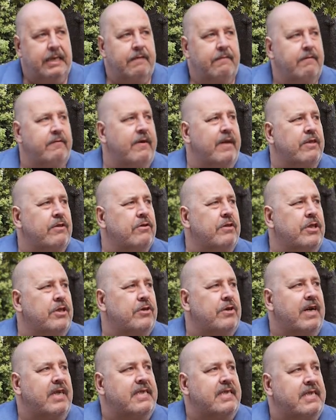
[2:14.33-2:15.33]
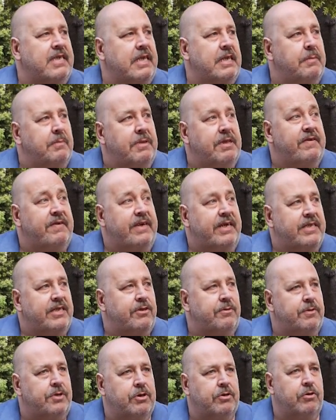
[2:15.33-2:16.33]
Vivendo dentro casa sarebbe
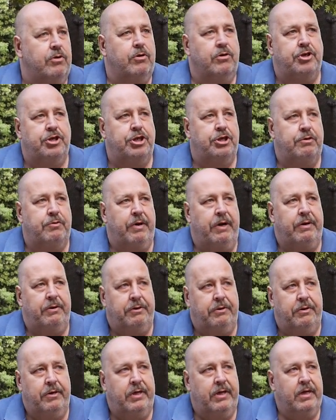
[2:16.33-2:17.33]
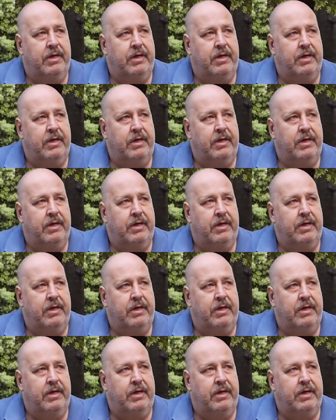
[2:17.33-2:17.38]
diverso perché uno con 5 euro